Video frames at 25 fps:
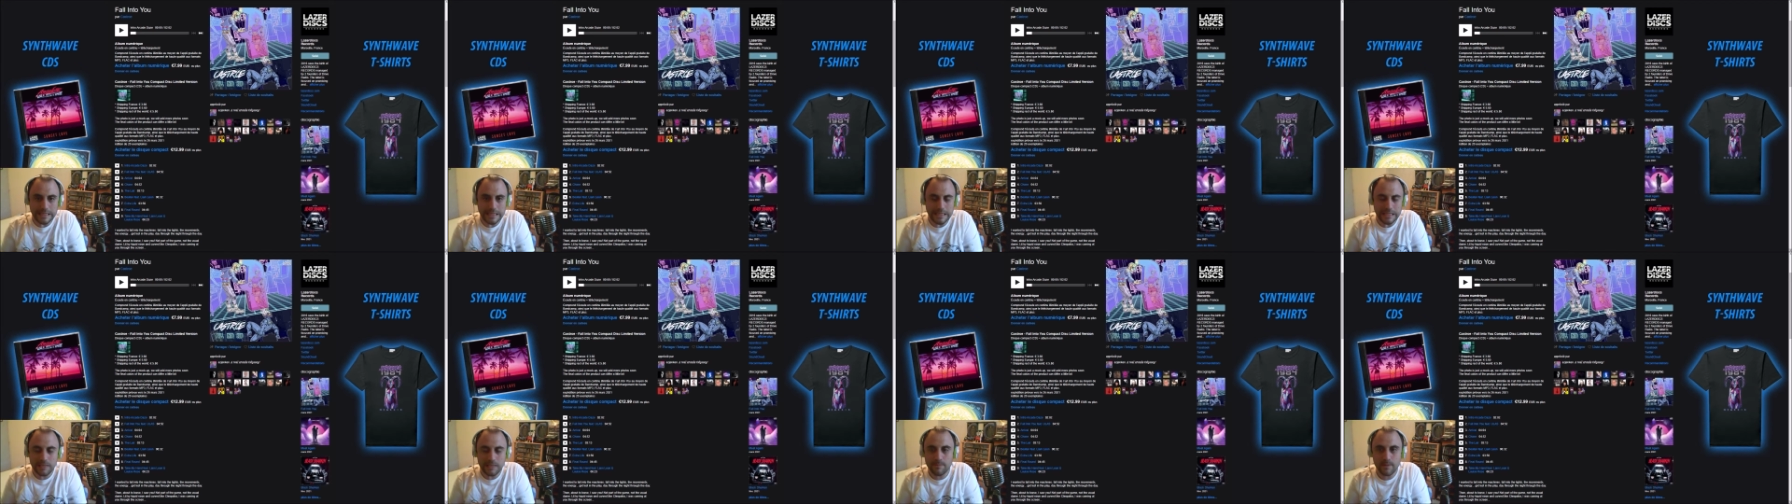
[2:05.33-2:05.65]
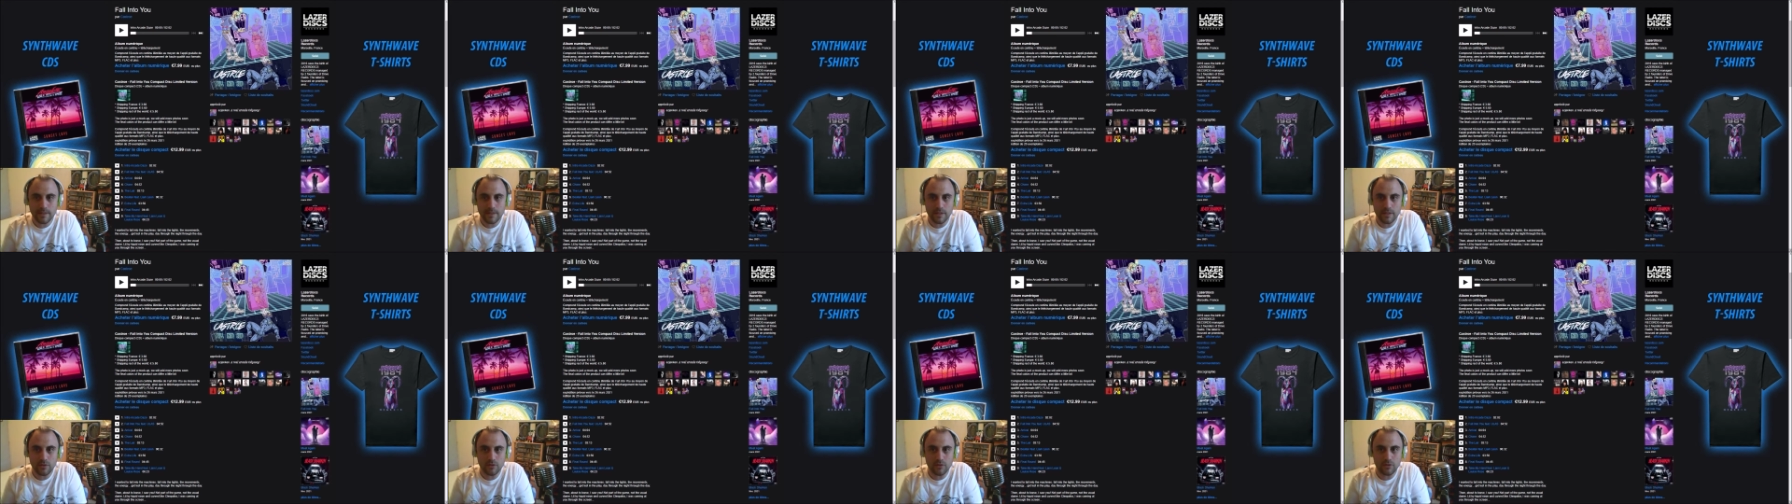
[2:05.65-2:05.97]
il se
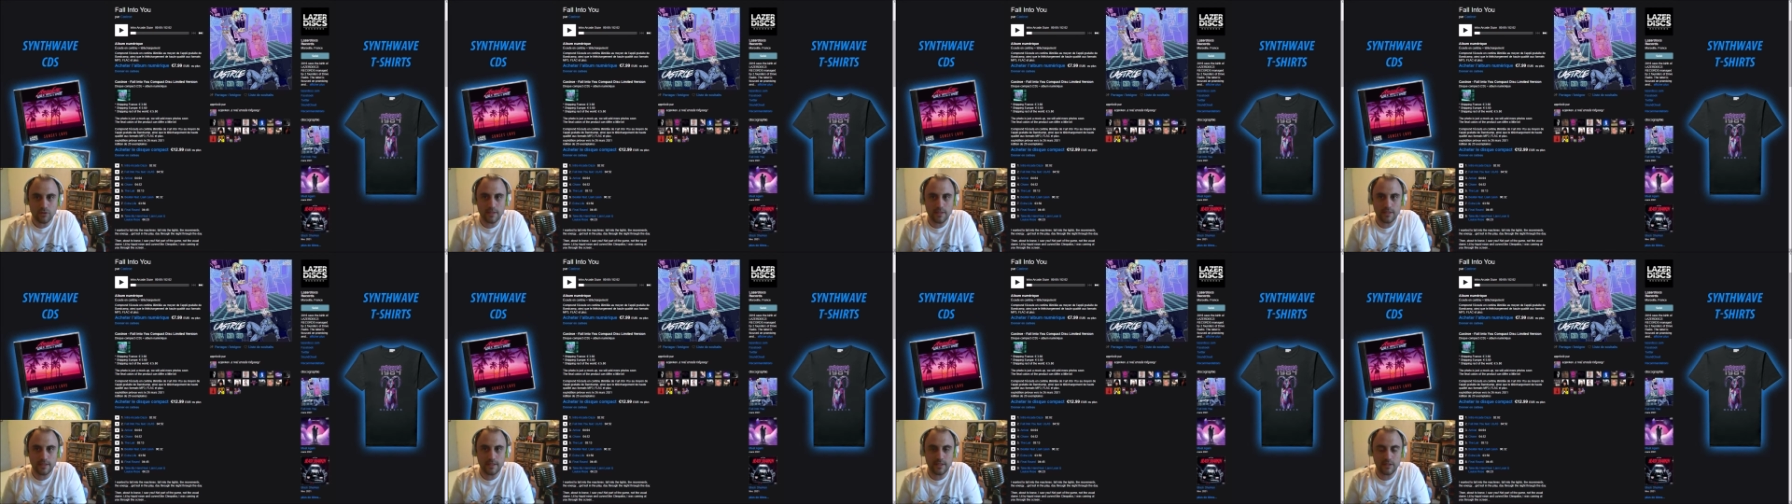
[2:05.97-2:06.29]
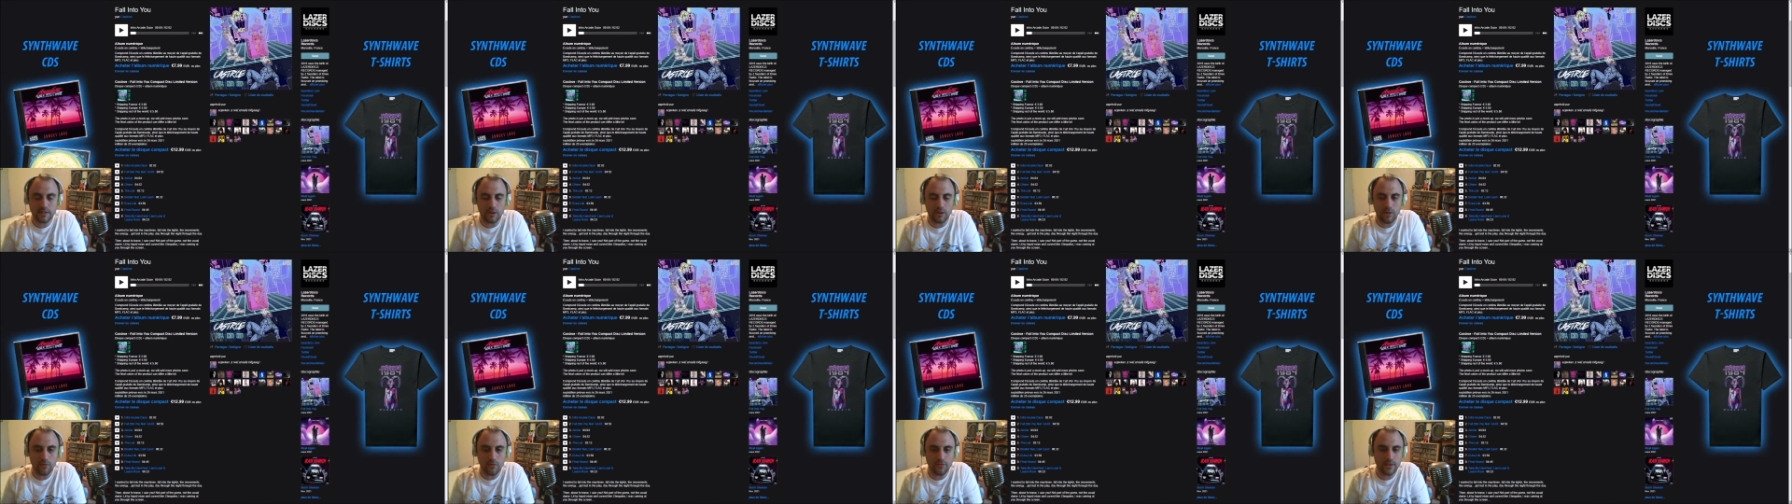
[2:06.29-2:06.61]
passe quelque chose de bizarre, c'est
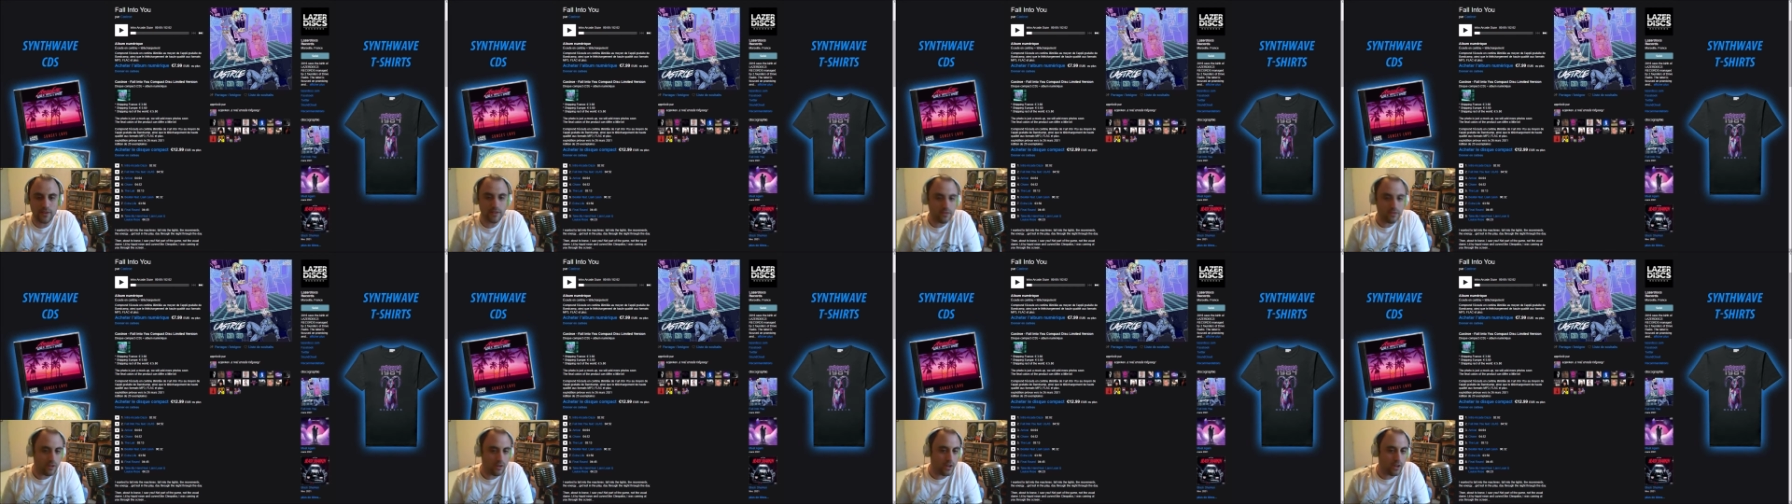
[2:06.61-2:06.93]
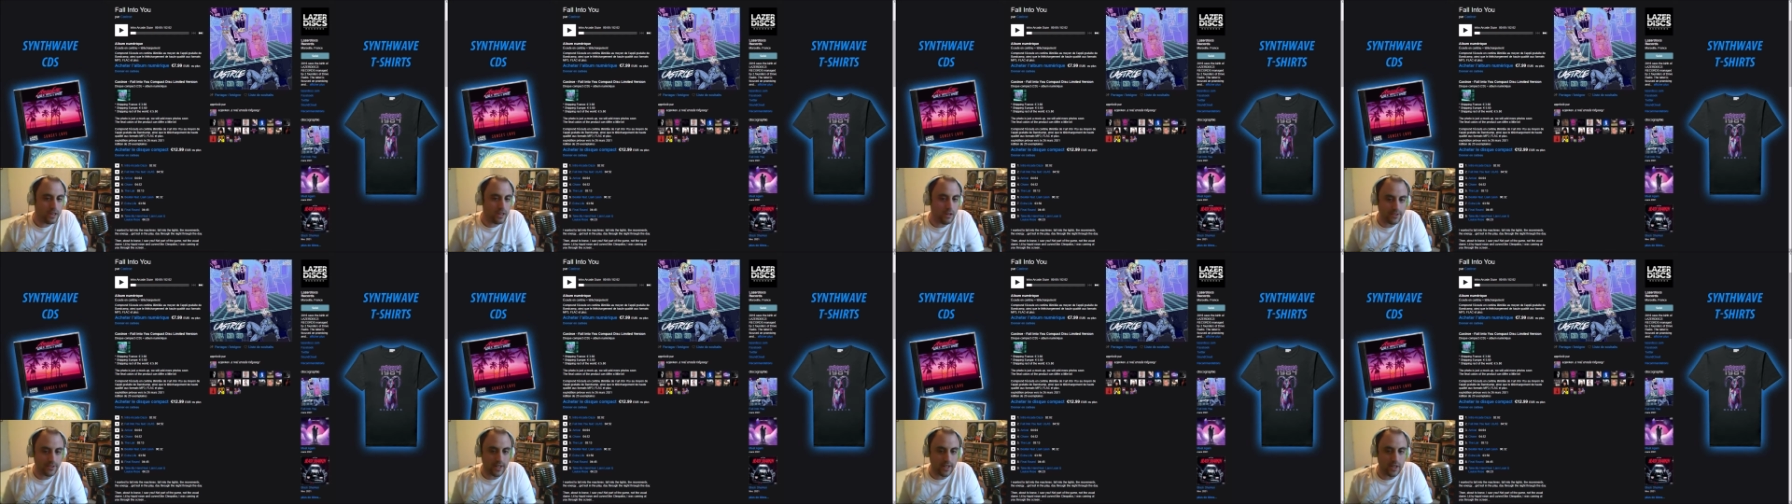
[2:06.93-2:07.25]
quand en fait, alors
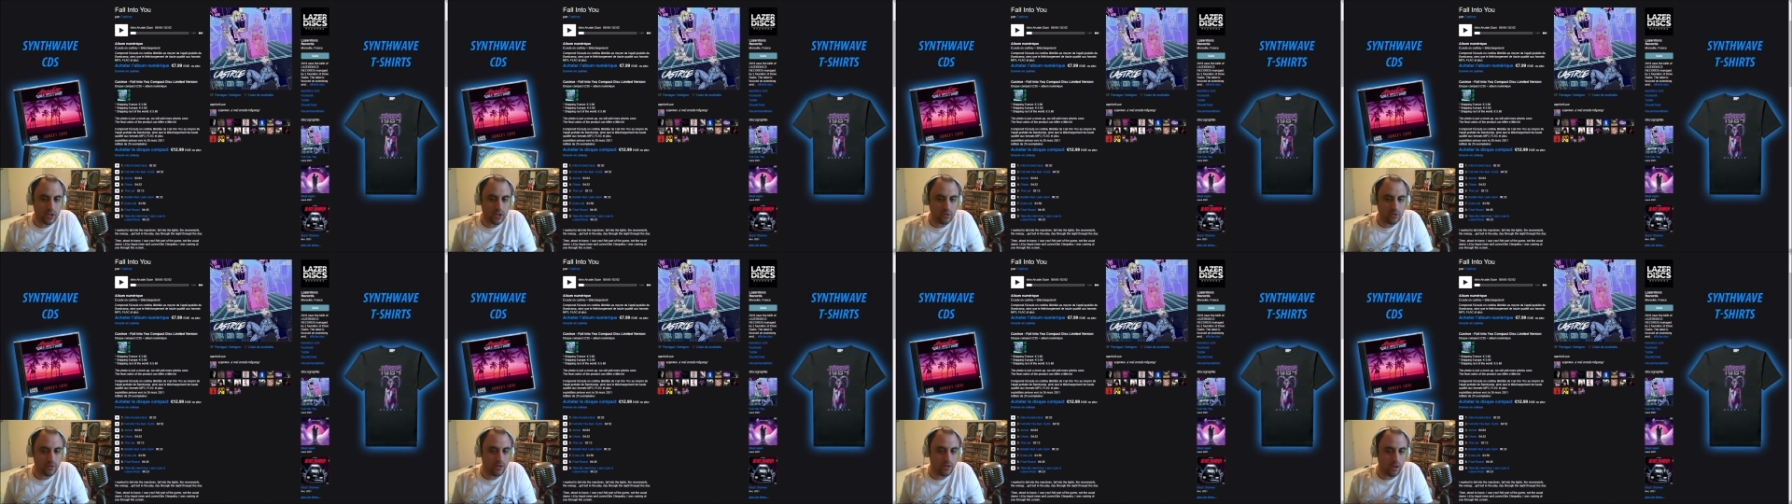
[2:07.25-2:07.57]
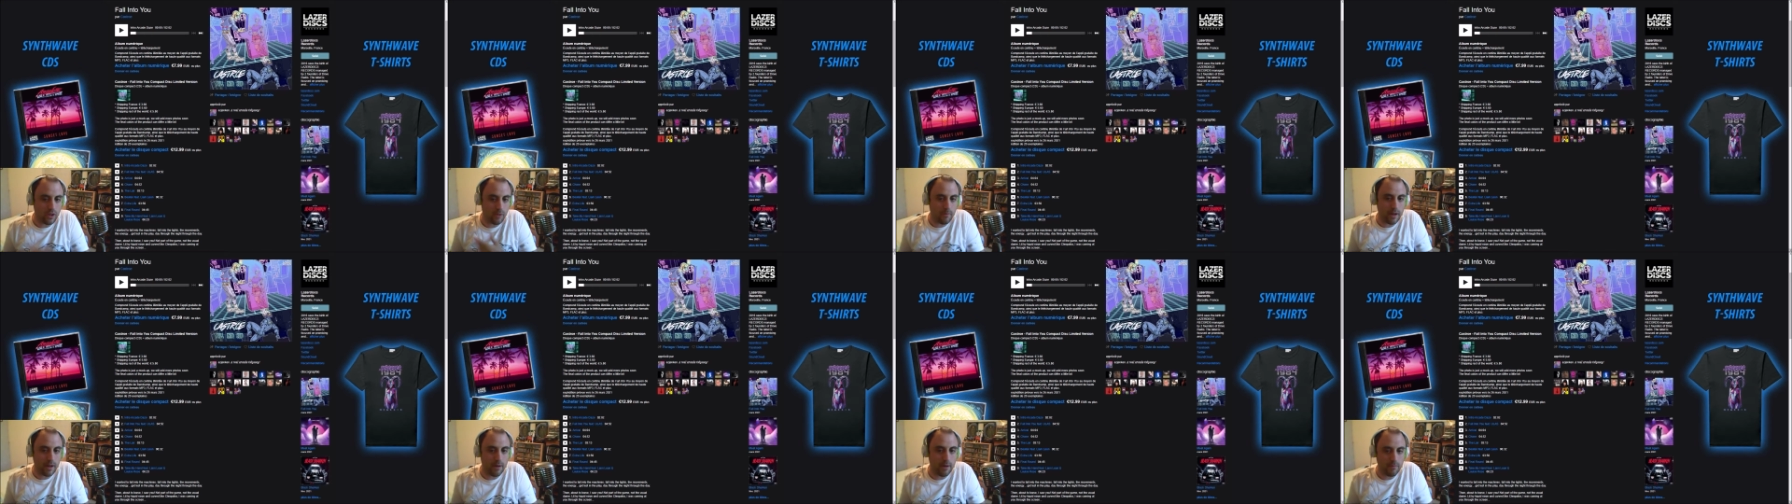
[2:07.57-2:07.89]
qu'il est en train de jouer
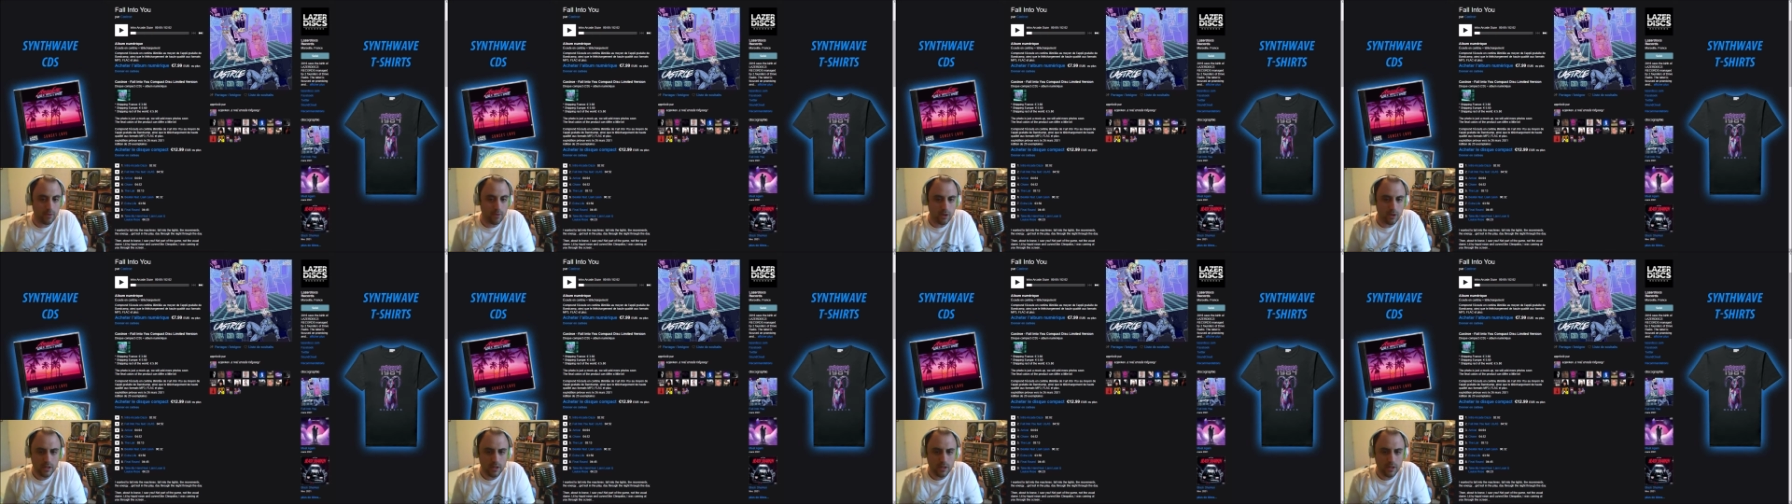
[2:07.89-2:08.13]
normalement,